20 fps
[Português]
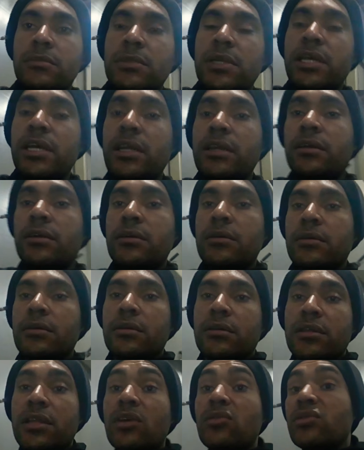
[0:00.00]
né?
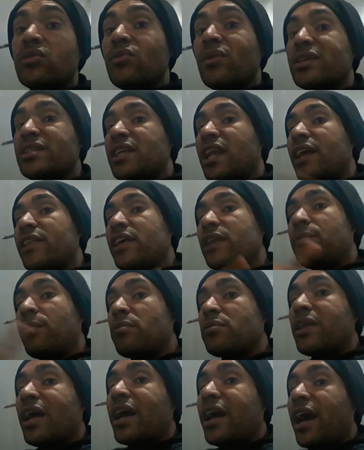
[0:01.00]
Não tinha uma geladeira
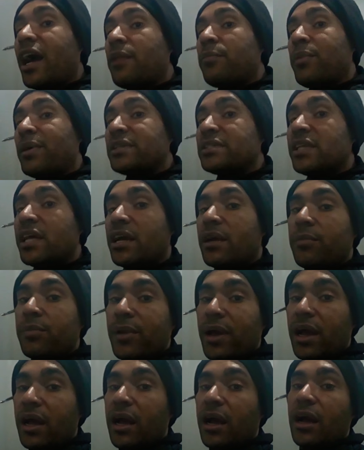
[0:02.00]
para botar carne para seco
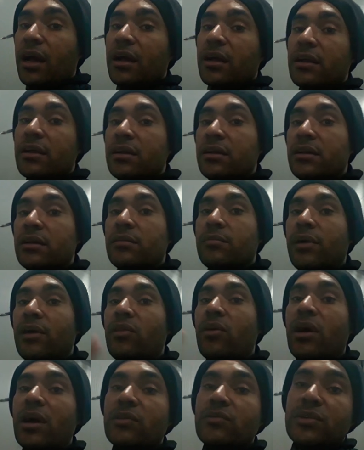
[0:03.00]
para
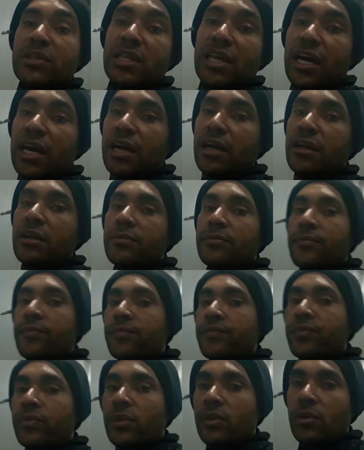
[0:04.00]
não arruinar.
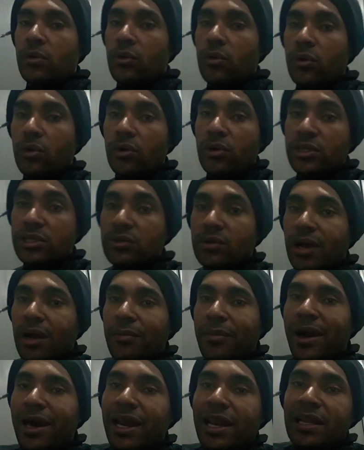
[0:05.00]
Hoje o
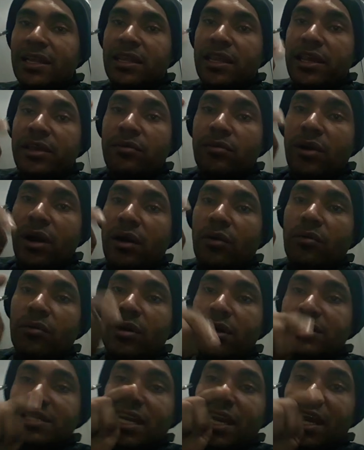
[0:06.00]
camarada tem uma,
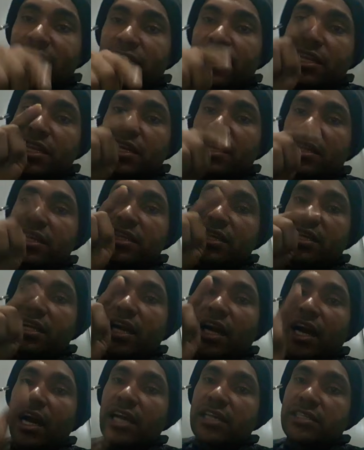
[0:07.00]
uma geladeirinha dentro de
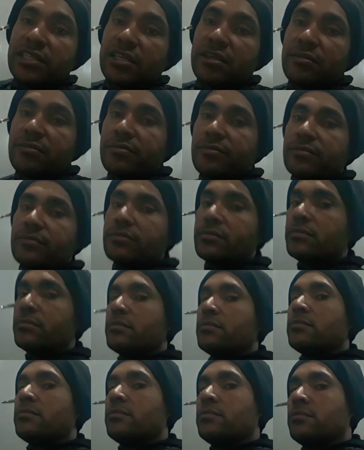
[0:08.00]
casa.
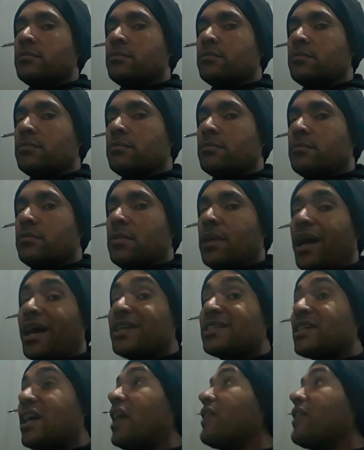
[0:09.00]
As